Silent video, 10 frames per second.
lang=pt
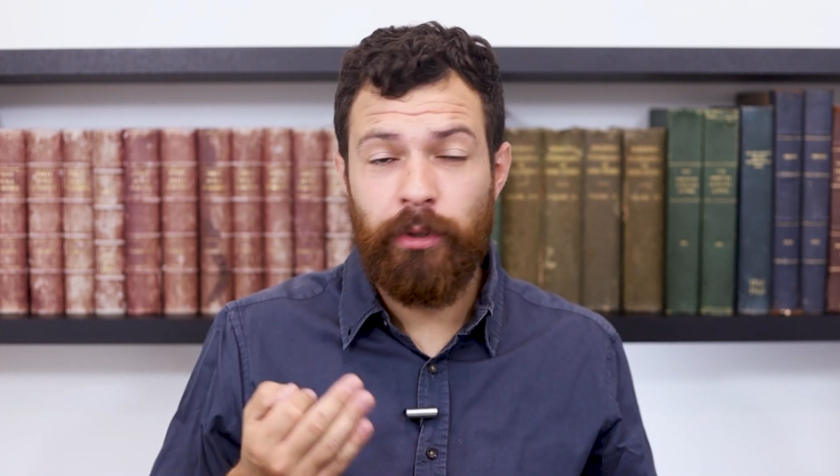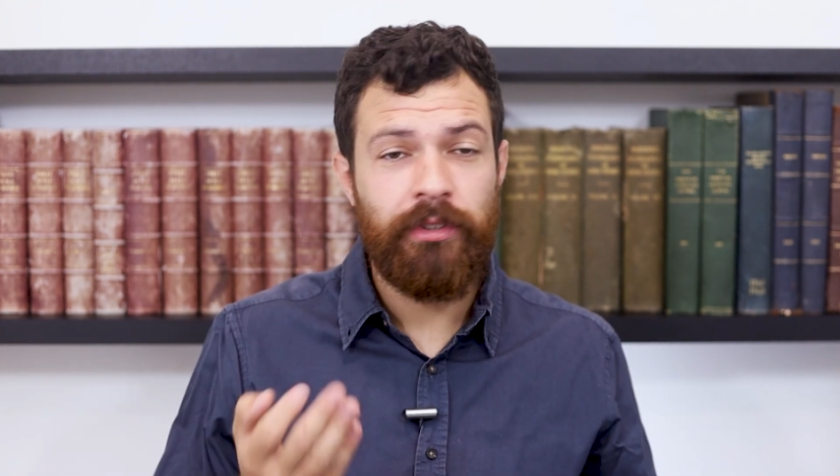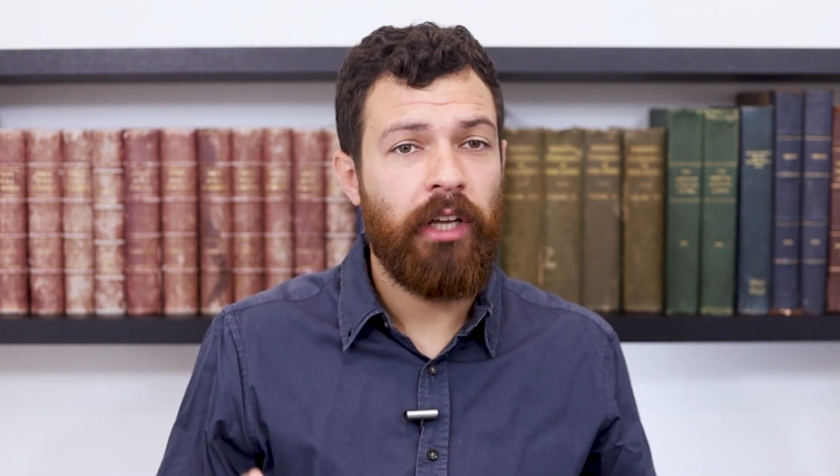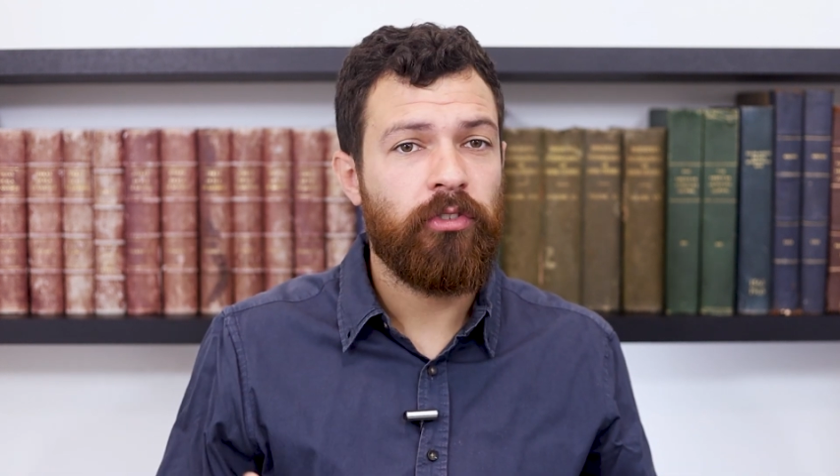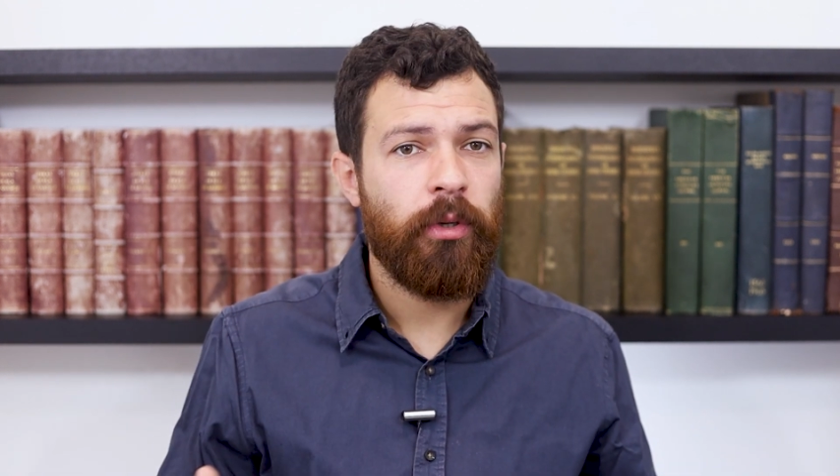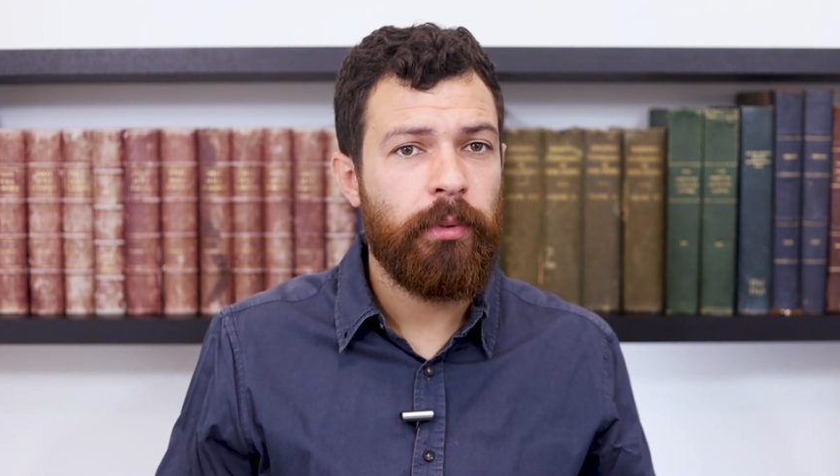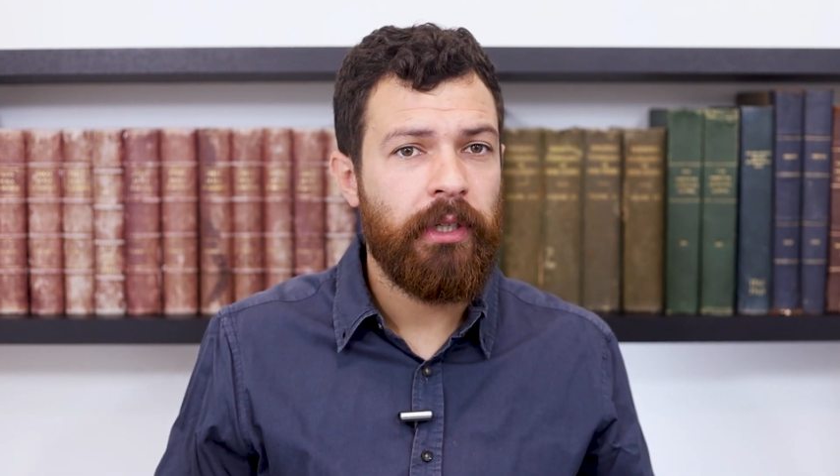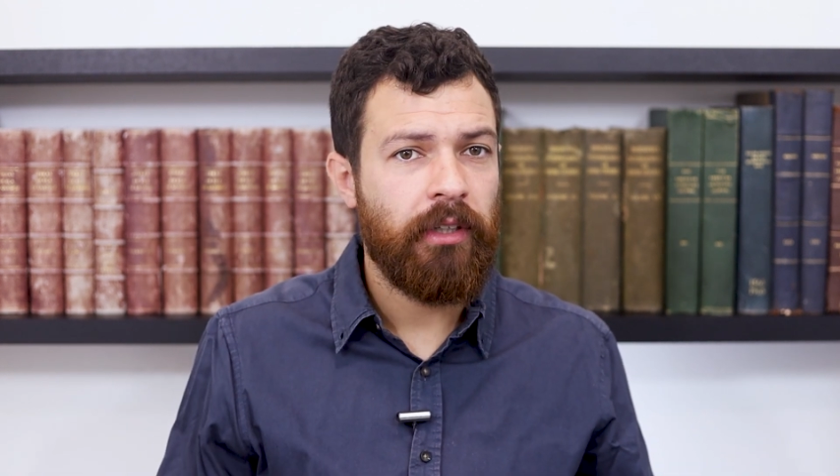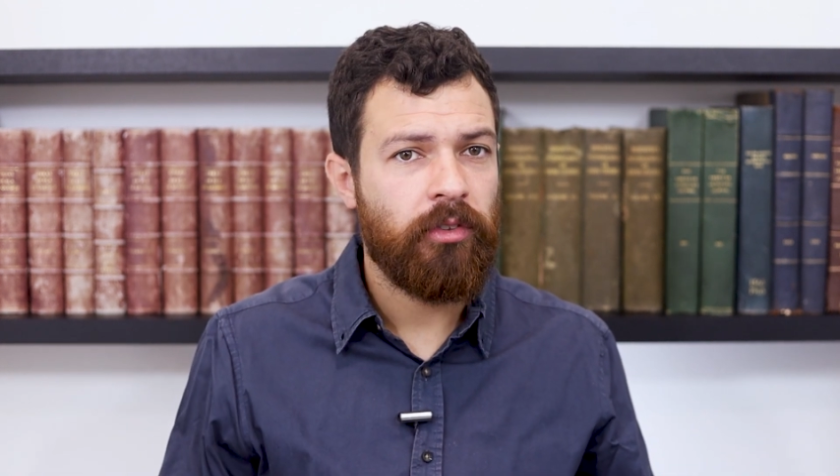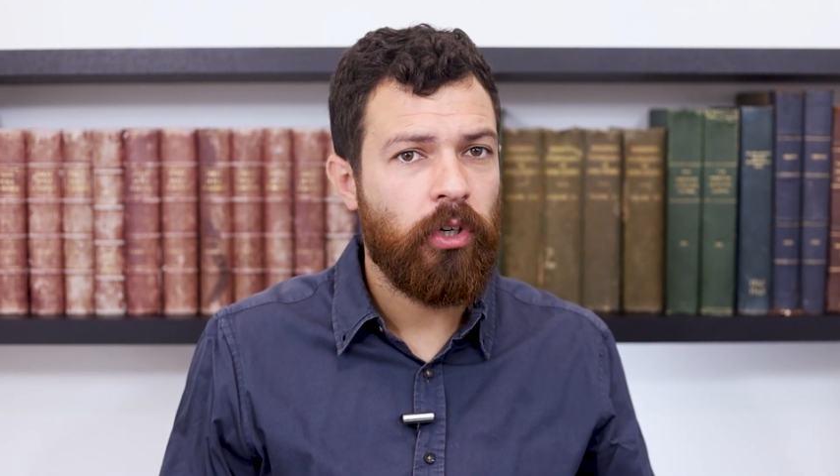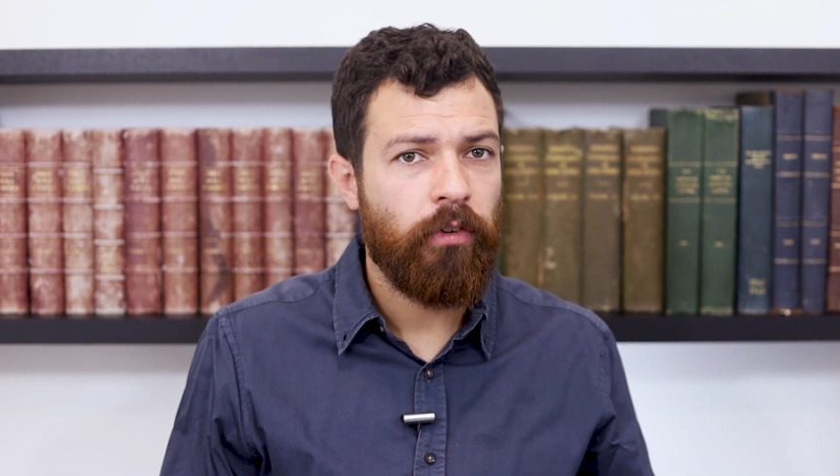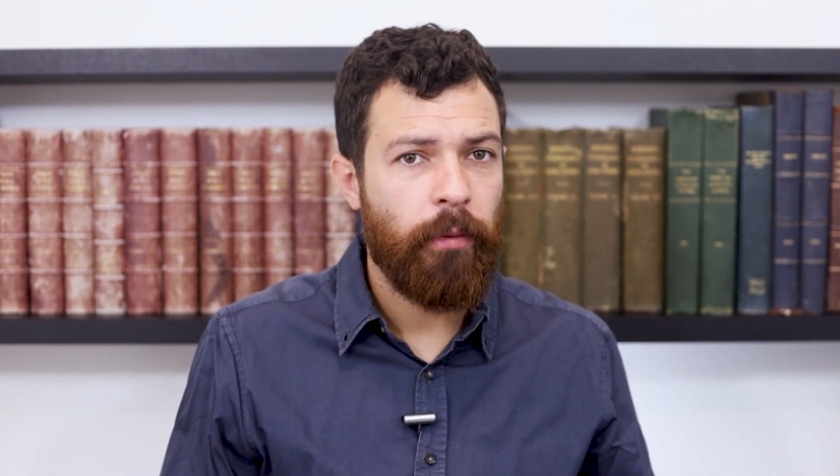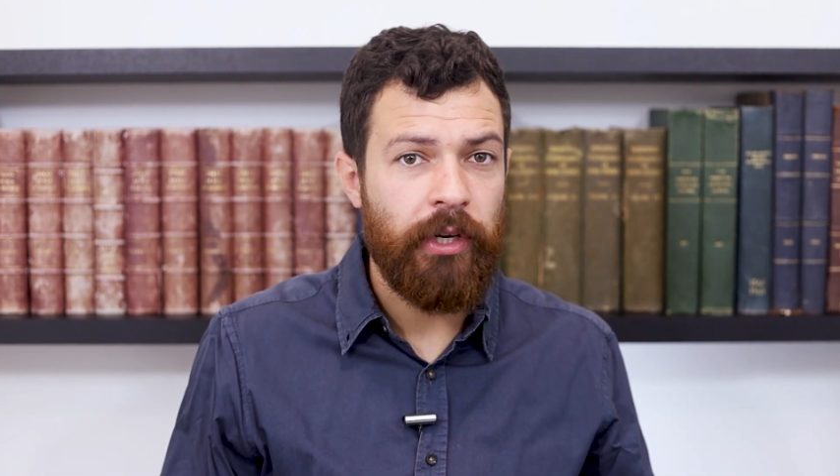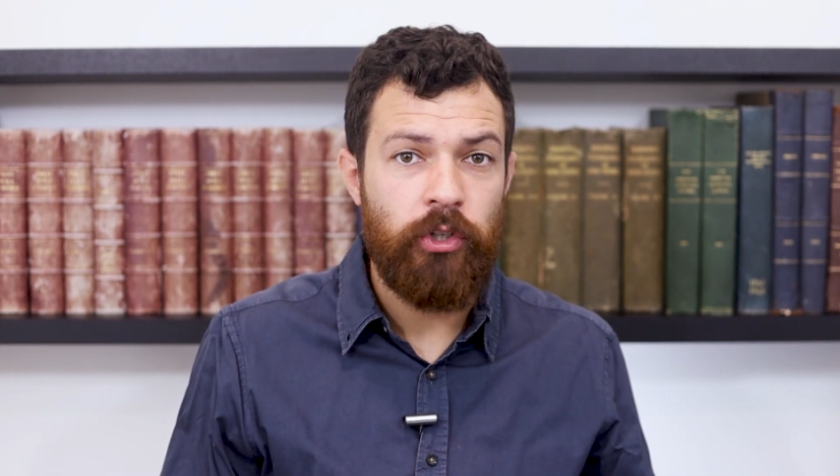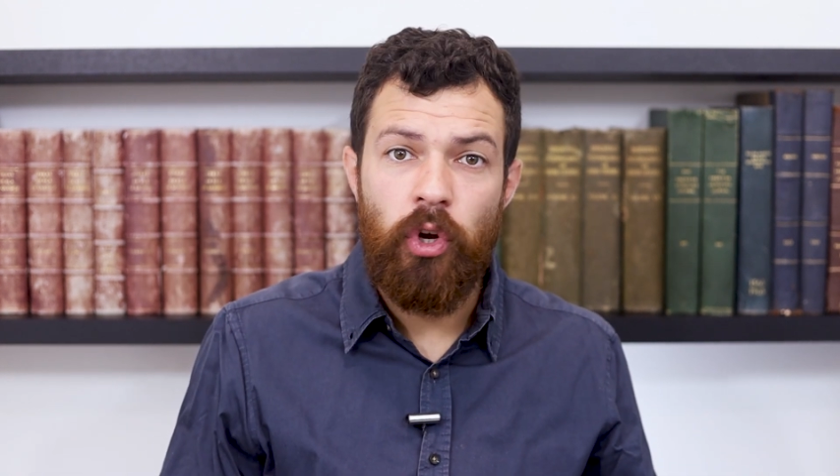processo de habilitação
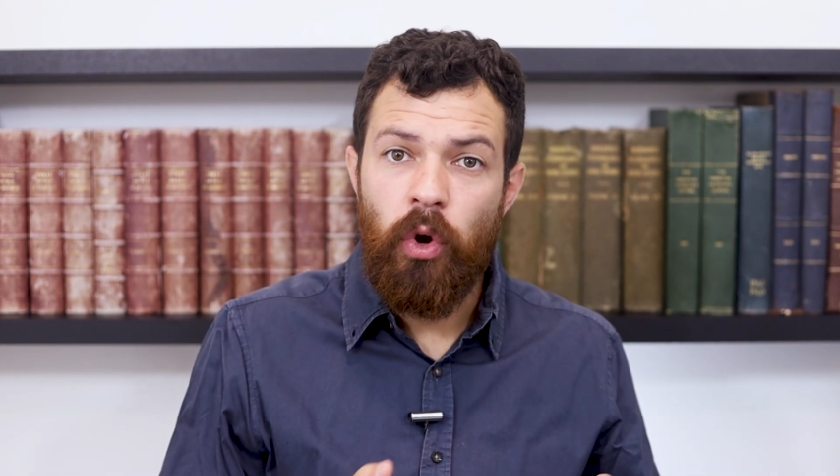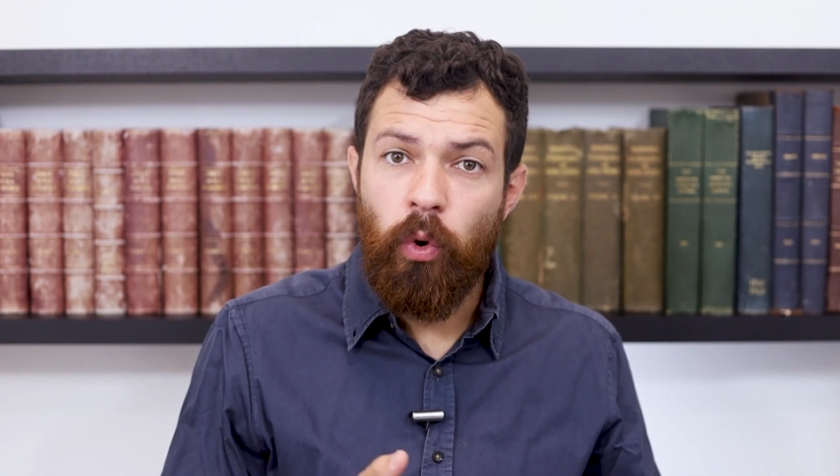novamente.